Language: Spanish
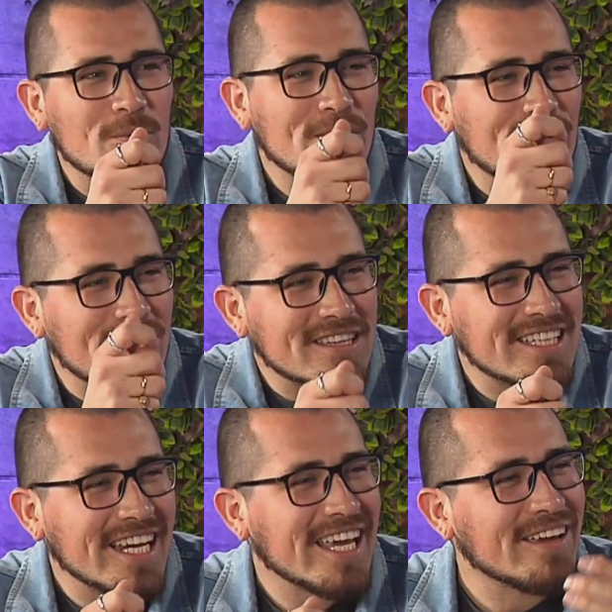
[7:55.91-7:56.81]
pero con el
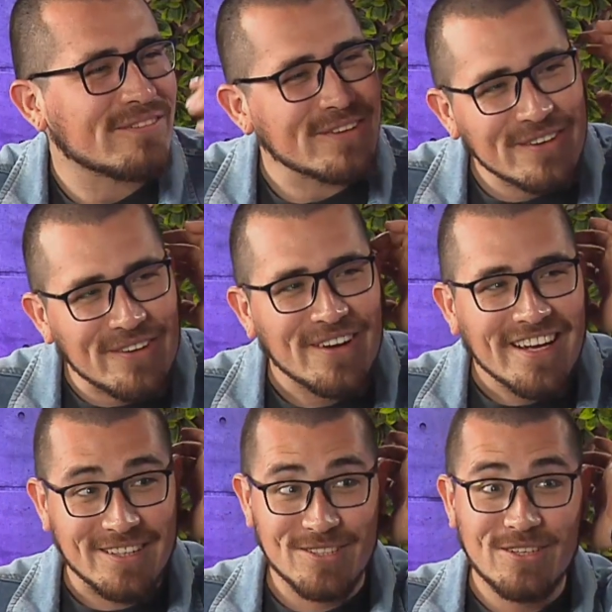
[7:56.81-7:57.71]
teléfono, no.
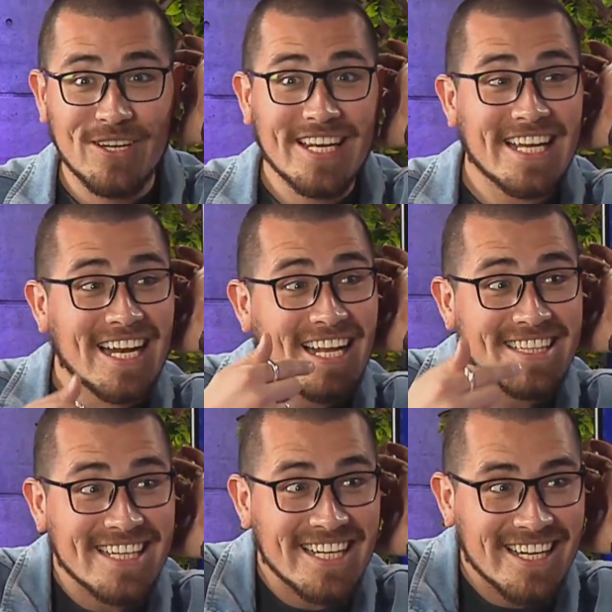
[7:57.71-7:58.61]
Entonces yo quería ir a la
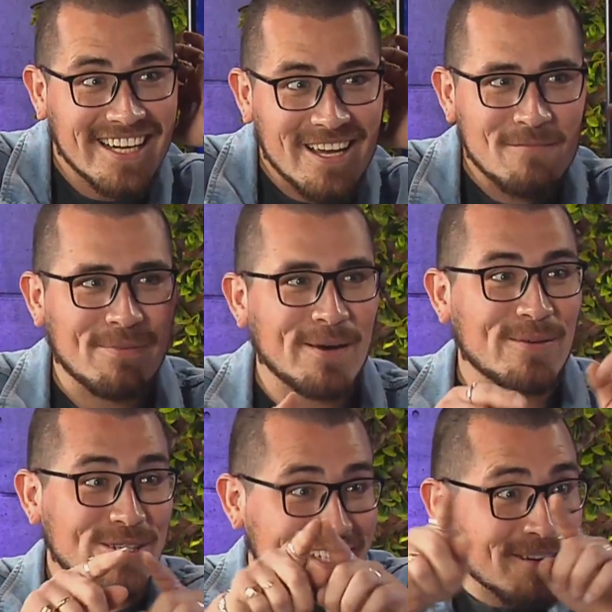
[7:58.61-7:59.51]
tele para
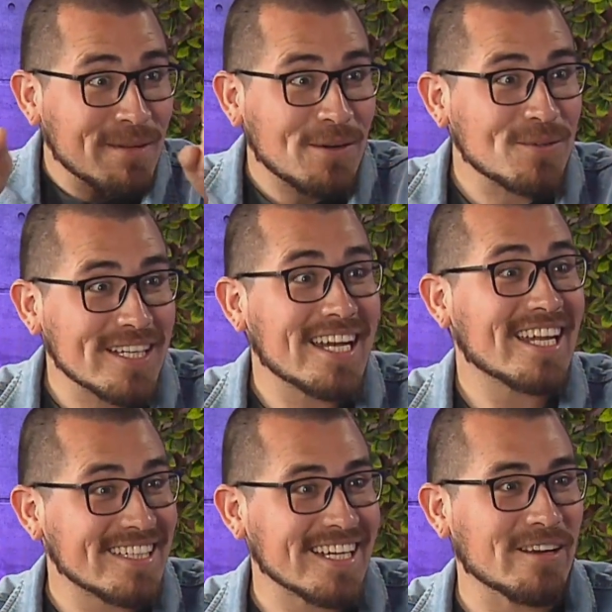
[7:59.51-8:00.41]
mostrar mi rutina en
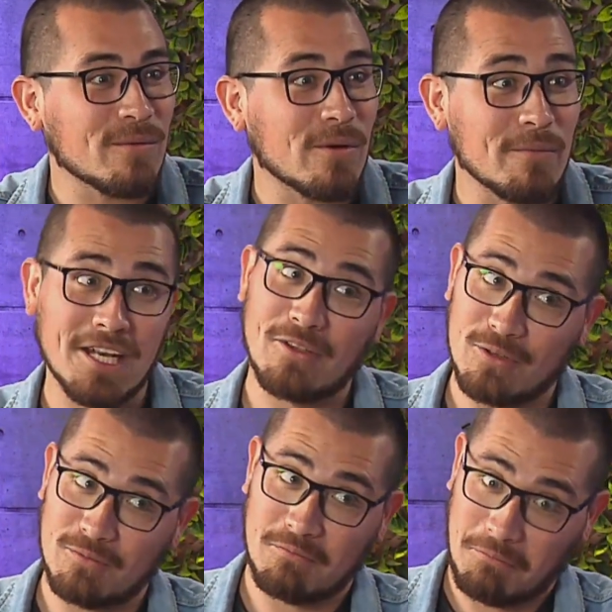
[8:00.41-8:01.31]
la tele. Como, Mira, y eso
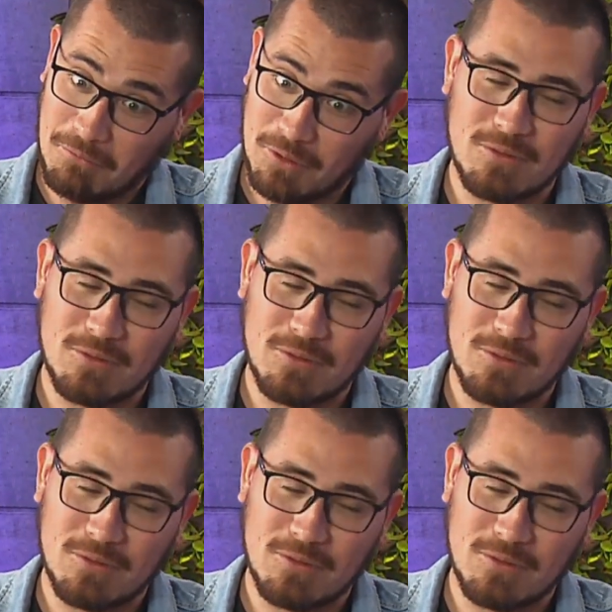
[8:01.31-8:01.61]
igual te da